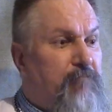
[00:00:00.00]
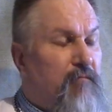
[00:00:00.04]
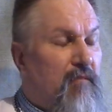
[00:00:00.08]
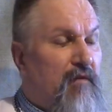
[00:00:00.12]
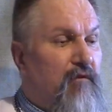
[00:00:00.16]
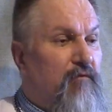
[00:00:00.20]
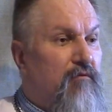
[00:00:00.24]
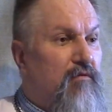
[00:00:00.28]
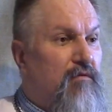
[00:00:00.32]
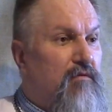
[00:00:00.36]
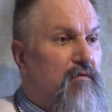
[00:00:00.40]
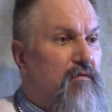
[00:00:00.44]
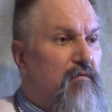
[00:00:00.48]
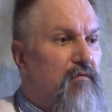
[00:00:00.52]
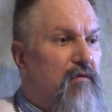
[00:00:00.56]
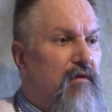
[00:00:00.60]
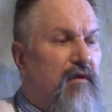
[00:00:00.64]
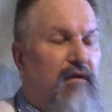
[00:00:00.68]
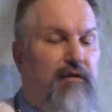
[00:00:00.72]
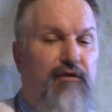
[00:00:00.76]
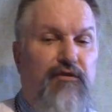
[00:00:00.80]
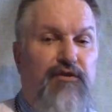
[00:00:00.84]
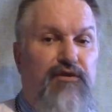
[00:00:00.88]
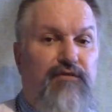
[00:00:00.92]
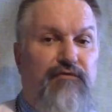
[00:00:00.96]
вот,
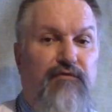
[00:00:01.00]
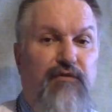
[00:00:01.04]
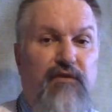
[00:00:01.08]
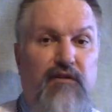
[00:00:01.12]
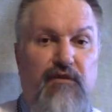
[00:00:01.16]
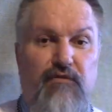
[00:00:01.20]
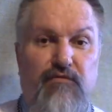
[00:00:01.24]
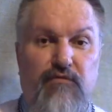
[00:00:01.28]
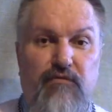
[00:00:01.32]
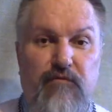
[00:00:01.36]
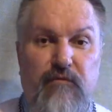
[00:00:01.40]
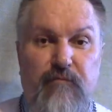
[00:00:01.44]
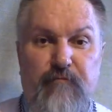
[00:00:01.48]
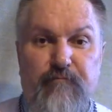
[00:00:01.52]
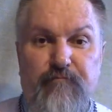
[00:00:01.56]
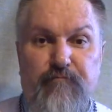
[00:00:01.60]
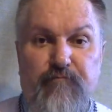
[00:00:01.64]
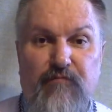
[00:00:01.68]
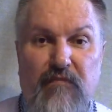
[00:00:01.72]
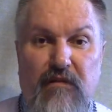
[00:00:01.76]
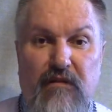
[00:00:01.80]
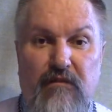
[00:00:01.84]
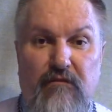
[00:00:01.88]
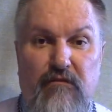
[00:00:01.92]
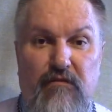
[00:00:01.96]
и ничего нету,
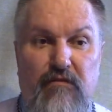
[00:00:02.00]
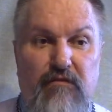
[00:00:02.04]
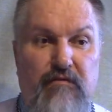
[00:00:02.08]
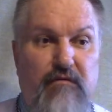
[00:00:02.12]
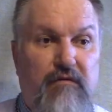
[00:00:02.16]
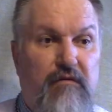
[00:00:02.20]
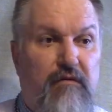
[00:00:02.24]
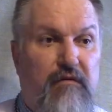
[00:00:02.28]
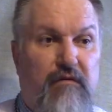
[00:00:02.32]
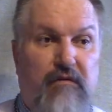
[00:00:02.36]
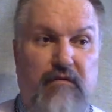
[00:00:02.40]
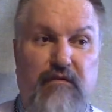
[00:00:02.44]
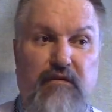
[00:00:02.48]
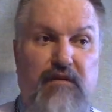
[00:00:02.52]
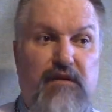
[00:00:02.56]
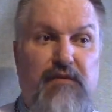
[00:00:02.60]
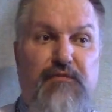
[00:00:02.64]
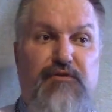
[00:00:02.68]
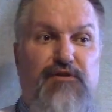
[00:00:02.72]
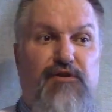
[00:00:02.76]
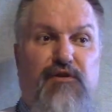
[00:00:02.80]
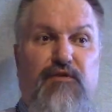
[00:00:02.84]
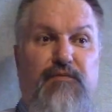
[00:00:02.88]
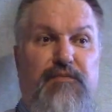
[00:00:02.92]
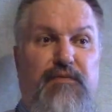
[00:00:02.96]
вот,
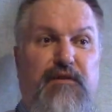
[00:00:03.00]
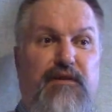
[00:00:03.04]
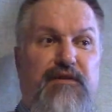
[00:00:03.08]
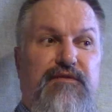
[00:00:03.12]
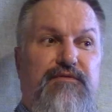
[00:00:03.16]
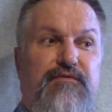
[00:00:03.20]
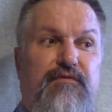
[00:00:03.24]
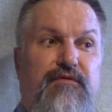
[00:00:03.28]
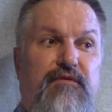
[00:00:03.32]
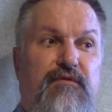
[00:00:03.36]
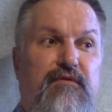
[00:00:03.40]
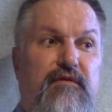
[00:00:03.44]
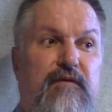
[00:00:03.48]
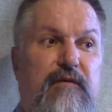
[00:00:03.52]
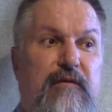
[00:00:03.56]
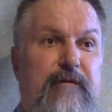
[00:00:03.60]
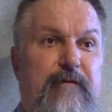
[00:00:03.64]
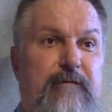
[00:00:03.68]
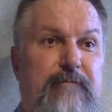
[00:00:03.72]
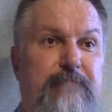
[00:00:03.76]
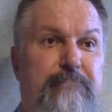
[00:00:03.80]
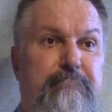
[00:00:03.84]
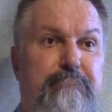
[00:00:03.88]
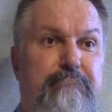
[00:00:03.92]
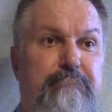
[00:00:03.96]
ничего не происходит.
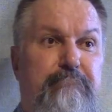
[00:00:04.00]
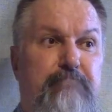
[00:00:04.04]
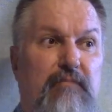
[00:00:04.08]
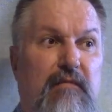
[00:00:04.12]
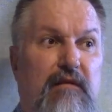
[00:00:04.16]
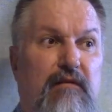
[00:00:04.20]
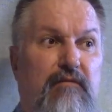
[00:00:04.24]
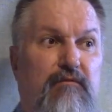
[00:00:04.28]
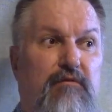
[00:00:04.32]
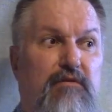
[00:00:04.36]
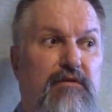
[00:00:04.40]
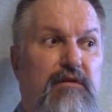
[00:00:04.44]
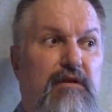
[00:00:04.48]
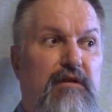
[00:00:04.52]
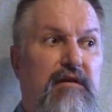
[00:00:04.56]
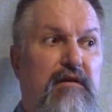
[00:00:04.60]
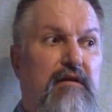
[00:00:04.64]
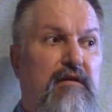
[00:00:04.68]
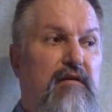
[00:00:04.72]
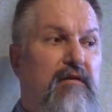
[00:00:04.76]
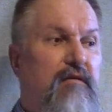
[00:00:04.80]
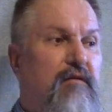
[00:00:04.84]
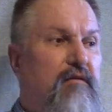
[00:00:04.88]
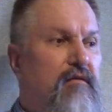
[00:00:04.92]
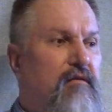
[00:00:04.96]
Вот,
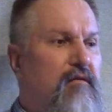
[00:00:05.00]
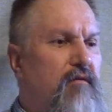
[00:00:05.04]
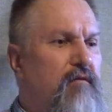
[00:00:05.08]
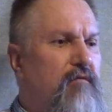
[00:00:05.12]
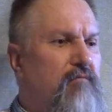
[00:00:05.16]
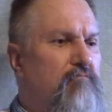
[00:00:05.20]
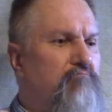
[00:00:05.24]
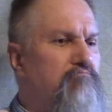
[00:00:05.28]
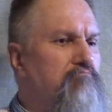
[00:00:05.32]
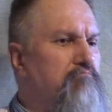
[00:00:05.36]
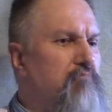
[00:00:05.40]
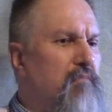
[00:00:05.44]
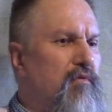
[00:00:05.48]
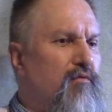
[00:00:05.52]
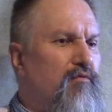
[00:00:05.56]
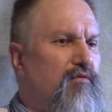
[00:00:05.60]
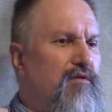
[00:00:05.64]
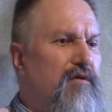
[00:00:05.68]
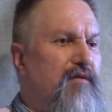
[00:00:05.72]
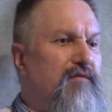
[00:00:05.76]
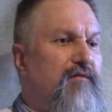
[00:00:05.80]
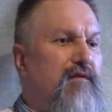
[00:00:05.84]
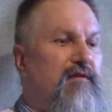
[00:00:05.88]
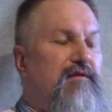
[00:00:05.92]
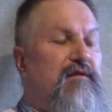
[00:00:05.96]
и
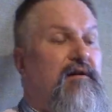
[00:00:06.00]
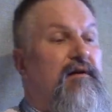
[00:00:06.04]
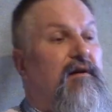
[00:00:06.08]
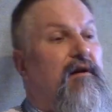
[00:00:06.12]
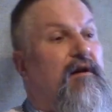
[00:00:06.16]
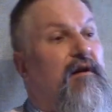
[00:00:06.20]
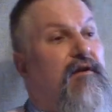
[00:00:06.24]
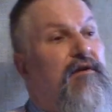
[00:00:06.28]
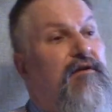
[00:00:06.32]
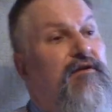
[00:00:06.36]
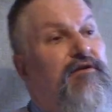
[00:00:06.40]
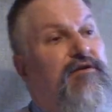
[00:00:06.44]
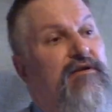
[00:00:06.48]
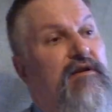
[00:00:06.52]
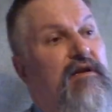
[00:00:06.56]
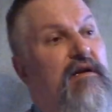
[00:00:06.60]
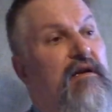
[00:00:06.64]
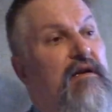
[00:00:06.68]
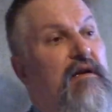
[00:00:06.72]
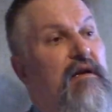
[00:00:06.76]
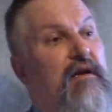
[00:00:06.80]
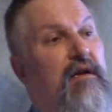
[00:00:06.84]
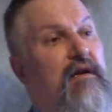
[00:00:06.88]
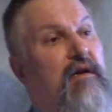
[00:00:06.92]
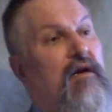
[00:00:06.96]
удивительно, конечно.
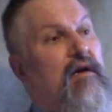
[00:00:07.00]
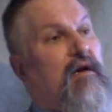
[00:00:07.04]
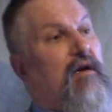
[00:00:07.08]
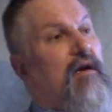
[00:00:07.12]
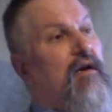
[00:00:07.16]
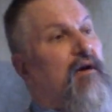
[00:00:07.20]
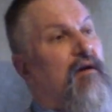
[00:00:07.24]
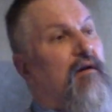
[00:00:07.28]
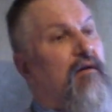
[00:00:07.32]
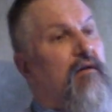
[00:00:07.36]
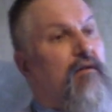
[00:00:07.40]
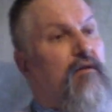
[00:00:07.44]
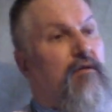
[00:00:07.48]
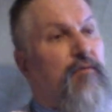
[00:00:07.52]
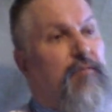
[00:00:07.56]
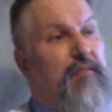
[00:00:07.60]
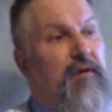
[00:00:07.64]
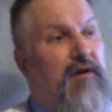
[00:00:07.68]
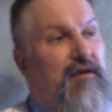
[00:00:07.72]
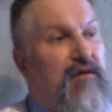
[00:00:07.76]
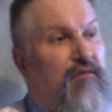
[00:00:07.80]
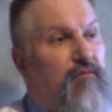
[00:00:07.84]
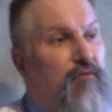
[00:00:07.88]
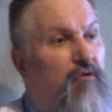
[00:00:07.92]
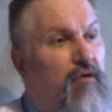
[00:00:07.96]
Э,
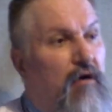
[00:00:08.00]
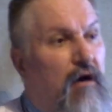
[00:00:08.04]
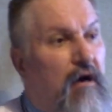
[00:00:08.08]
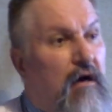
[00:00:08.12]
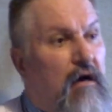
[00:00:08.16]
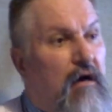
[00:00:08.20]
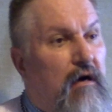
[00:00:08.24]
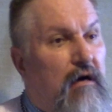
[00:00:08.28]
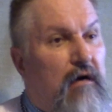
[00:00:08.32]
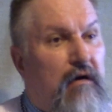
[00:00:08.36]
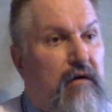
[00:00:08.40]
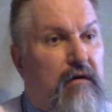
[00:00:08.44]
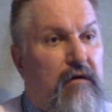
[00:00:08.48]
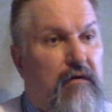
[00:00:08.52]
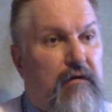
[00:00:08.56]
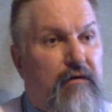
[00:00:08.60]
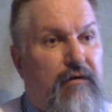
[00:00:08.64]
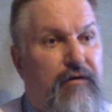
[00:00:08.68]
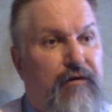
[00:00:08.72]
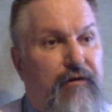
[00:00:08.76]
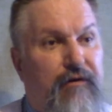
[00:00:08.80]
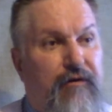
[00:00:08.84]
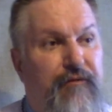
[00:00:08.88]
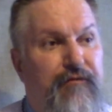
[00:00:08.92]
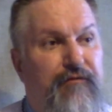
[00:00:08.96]
поэтому
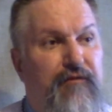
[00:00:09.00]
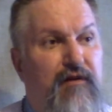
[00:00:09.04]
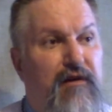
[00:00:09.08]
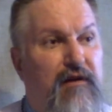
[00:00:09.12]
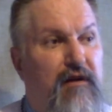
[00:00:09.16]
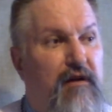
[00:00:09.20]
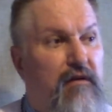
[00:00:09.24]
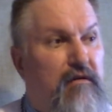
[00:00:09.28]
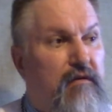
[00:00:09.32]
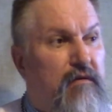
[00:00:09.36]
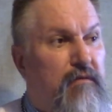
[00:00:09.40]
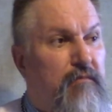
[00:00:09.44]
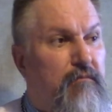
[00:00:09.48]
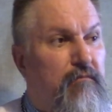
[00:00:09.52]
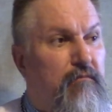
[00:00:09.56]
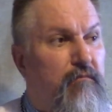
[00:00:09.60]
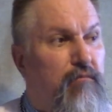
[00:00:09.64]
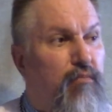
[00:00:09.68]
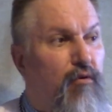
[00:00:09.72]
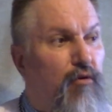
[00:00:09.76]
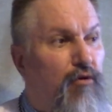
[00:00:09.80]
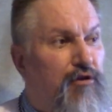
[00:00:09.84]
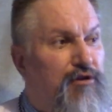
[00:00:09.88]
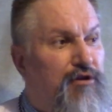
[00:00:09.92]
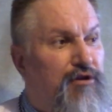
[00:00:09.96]
э, вера это
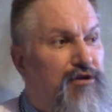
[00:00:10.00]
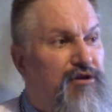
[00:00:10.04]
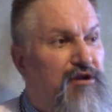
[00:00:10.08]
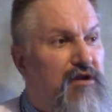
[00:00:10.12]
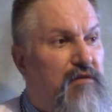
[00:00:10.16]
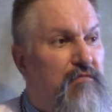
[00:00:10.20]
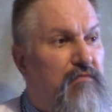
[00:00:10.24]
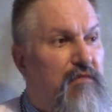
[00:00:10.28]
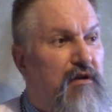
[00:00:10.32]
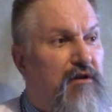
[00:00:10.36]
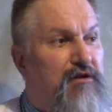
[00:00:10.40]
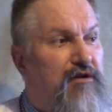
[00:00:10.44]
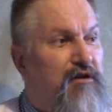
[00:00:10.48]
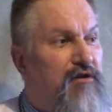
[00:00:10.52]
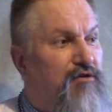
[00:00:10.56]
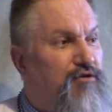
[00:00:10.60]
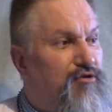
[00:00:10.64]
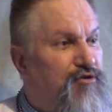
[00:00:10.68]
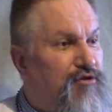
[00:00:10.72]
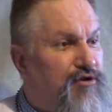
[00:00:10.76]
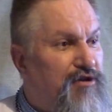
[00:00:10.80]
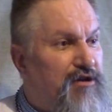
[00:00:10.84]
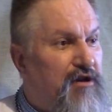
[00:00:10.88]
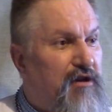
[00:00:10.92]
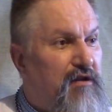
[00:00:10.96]
больше, чем даже
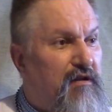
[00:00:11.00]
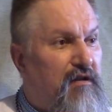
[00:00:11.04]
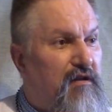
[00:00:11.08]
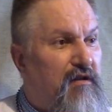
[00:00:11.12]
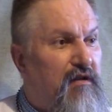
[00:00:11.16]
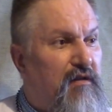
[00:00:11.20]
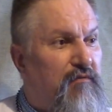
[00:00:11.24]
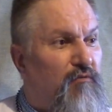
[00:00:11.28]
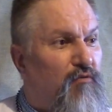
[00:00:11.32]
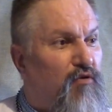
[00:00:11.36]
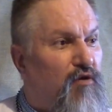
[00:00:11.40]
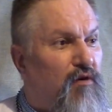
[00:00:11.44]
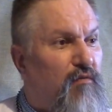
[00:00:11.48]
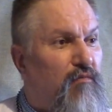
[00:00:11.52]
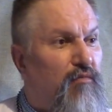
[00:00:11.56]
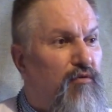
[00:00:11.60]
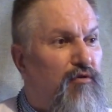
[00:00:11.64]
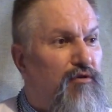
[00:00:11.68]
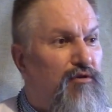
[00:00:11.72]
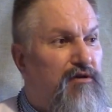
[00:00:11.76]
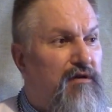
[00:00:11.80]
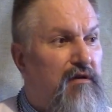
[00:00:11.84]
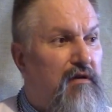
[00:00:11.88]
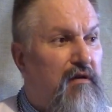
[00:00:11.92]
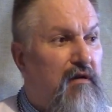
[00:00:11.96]
ощущение, намного
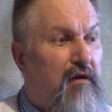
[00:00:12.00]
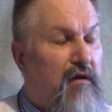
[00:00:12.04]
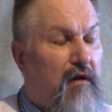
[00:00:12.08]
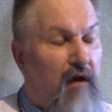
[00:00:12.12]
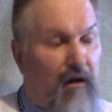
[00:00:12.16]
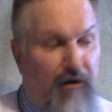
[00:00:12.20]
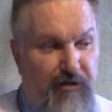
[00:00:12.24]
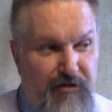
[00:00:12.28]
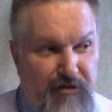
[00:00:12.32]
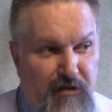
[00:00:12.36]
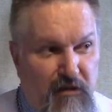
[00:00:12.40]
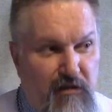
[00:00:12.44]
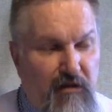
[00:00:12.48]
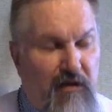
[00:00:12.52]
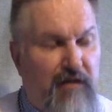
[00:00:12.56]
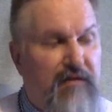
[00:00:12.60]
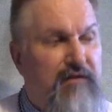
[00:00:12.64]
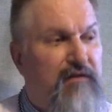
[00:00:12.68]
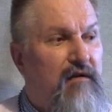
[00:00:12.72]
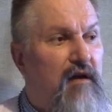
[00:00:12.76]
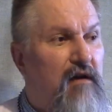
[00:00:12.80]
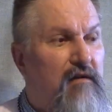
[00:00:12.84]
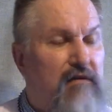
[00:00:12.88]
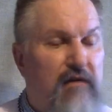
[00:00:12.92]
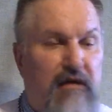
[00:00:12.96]
больше. Конечно,
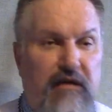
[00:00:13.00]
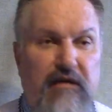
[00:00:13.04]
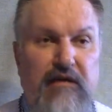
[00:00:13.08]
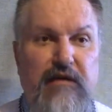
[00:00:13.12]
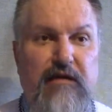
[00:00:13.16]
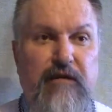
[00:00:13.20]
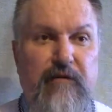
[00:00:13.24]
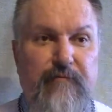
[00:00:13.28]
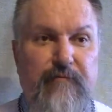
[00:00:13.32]
классно, когда